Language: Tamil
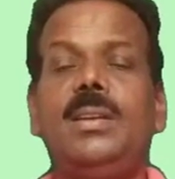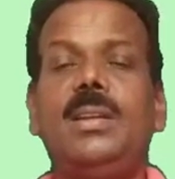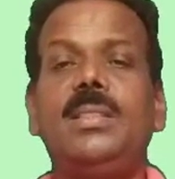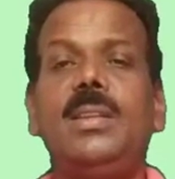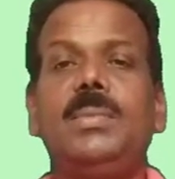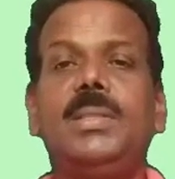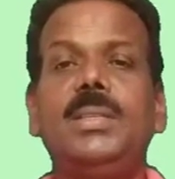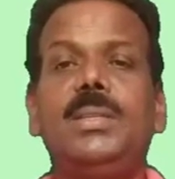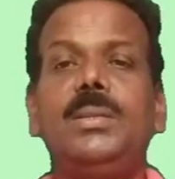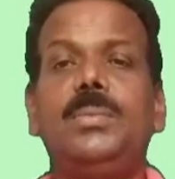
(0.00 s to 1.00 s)
அதுலேயும்
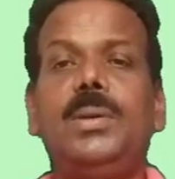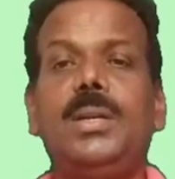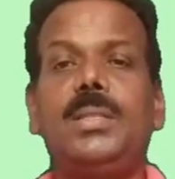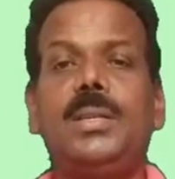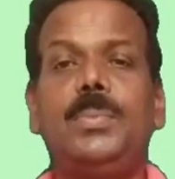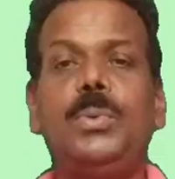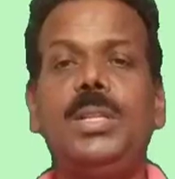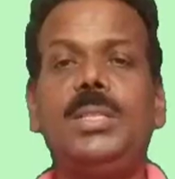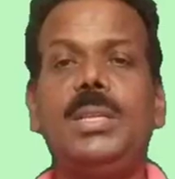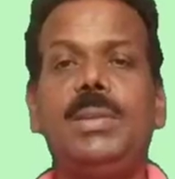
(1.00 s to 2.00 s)
வந்து அந்த
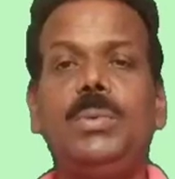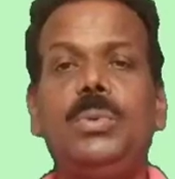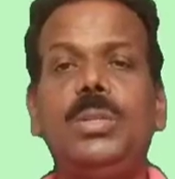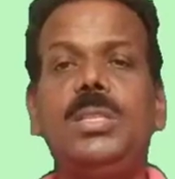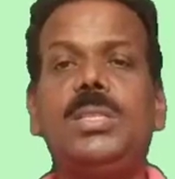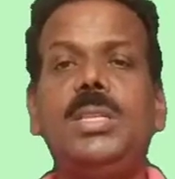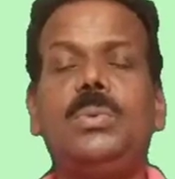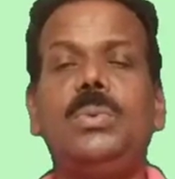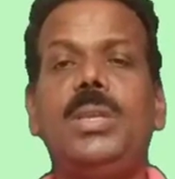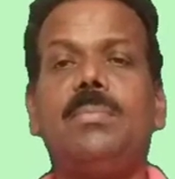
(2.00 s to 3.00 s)
போட்டித் தேர்வை உறுதி
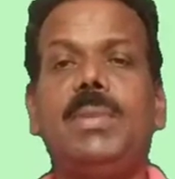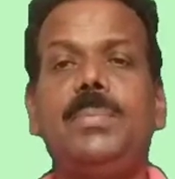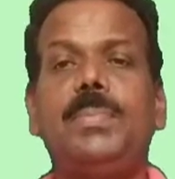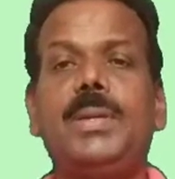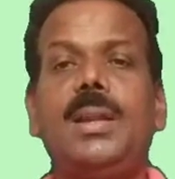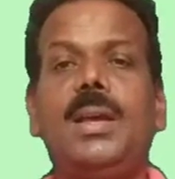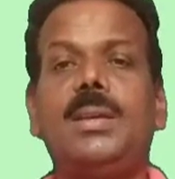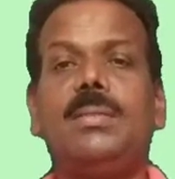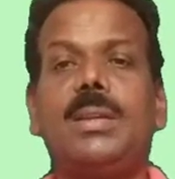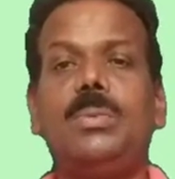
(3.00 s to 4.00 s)
செய்யக்கூடிய
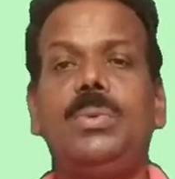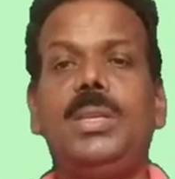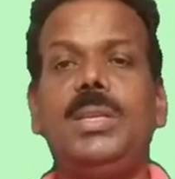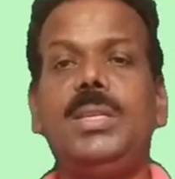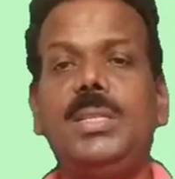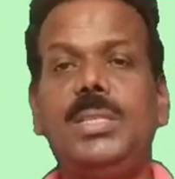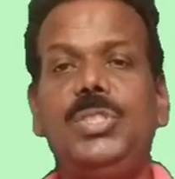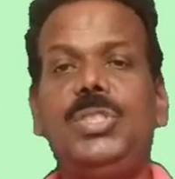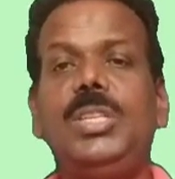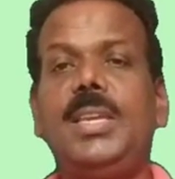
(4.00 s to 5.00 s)
மதிப்பெண்களாக வரக்கூடிய
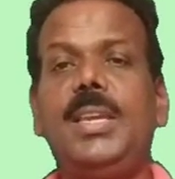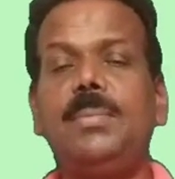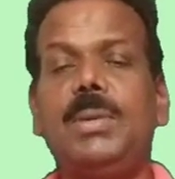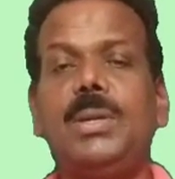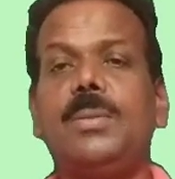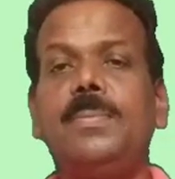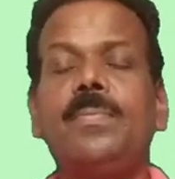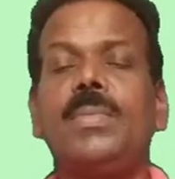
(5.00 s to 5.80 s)
ஜிகே மற்றும்